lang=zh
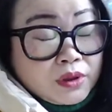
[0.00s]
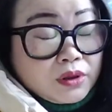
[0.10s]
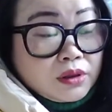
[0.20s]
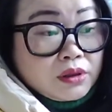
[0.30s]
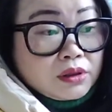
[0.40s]

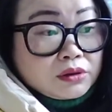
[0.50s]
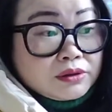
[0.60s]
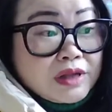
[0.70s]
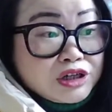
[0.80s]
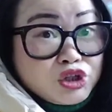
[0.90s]
呃，
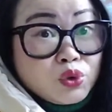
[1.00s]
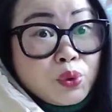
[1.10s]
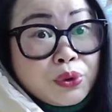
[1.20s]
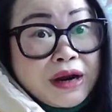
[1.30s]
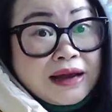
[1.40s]
但是
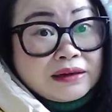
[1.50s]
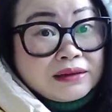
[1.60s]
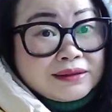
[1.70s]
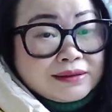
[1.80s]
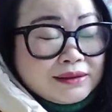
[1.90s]
突然
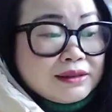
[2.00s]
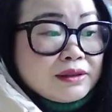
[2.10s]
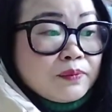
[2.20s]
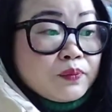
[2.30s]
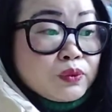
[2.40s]
可以，
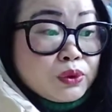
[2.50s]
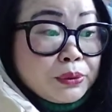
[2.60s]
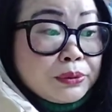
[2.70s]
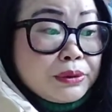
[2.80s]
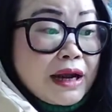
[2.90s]

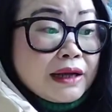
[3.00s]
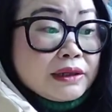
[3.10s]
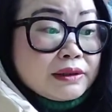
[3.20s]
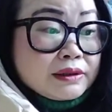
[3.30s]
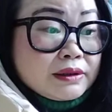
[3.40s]
突然
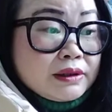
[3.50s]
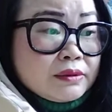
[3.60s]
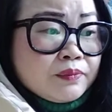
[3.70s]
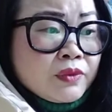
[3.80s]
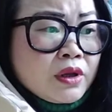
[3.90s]
可以，
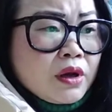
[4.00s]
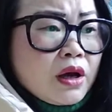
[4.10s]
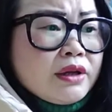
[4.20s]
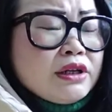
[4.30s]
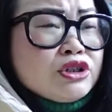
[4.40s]

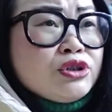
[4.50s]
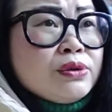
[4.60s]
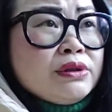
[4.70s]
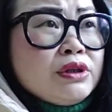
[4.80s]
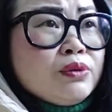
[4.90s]
哎，你
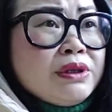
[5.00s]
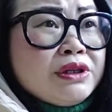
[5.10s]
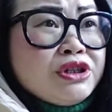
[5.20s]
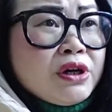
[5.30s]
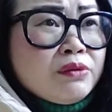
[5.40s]
说你问的
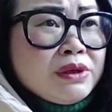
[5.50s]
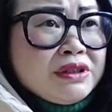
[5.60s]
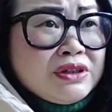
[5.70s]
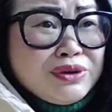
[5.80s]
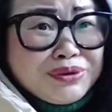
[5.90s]
这个问
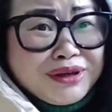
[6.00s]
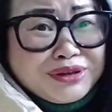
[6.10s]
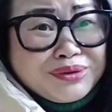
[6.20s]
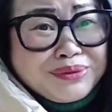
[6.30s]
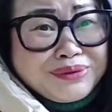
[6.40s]
题有
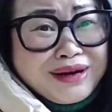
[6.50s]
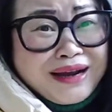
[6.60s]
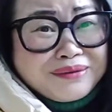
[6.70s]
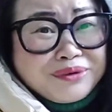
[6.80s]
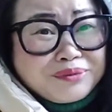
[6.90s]
点突
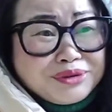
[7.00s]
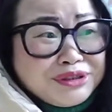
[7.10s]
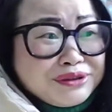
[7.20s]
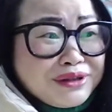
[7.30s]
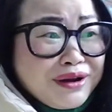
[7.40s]
然，我不
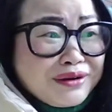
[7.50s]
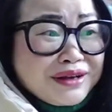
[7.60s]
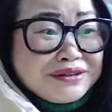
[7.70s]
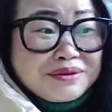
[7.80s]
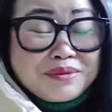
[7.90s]
知道
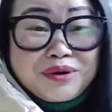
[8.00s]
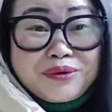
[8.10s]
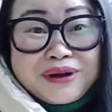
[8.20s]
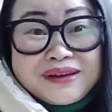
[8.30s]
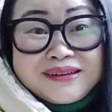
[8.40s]
该怎么
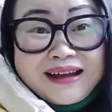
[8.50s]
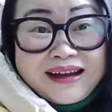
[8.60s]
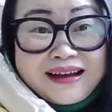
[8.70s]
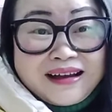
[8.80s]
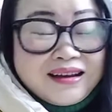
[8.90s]
回
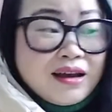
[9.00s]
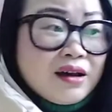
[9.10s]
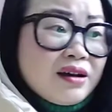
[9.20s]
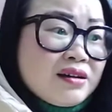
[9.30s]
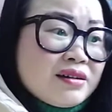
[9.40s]
答，
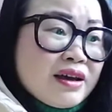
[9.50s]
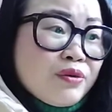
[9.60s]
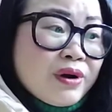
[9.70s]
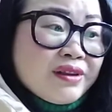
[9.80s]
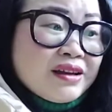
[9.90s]
呃，给
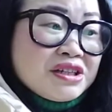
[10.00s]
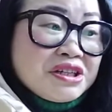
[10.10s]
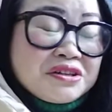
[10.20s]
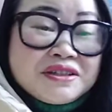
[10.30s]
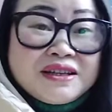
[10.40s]
我一点
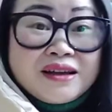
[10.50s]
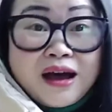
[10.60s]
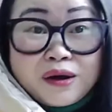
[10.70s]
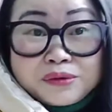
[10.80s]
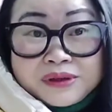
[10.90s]
时间
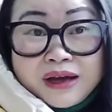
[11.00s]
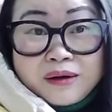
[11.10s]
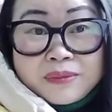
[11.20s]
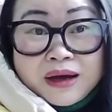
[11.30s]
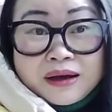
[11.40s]
考虑好
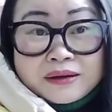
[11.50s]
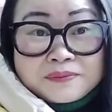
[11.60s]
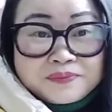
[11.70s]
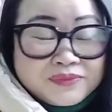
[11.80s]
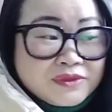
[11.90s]
吗？
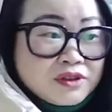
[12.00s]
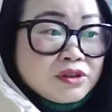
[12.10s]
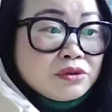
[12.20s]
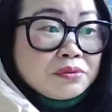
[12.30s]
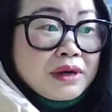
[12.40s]
就
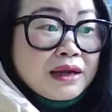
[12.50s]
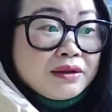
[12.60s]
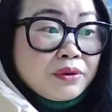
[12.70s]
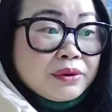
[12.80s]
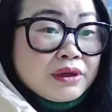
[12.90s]
是突然
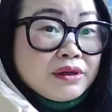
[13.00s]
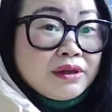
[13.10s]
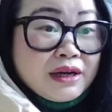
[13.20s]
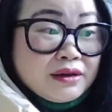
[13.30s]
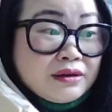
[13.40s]
有一个
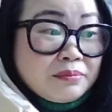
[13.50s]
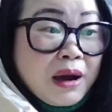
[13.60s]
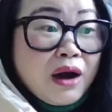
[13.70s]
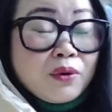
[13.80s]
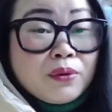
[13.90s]
人
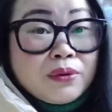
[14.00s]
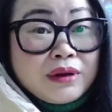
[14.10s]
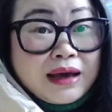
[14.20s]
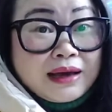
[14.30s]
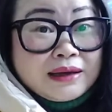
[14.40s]
跑过
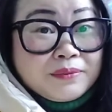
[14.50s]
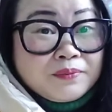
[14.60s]
来，